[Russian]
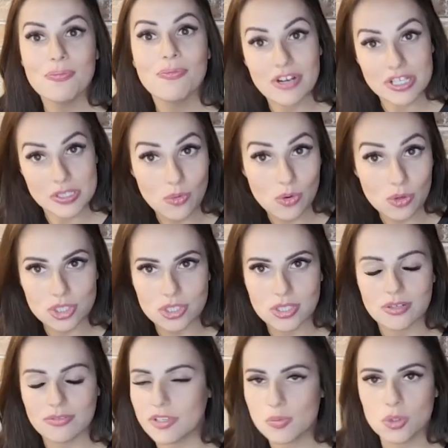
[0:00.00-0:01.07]

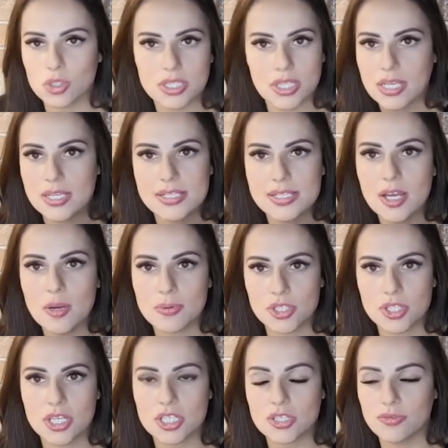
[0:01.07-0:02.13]
возможно, возможно, я не знаю,
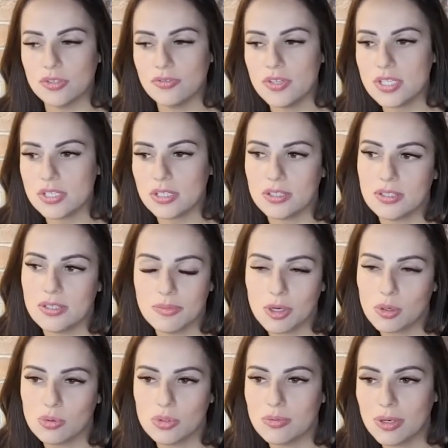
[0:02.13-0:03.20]
потому что я же его не видела и не
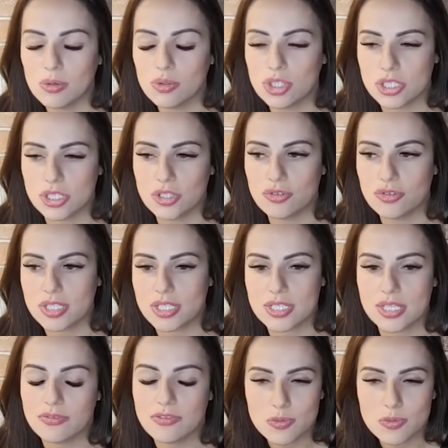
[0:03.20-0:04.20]
могу, не могу сейчас ничего сказать,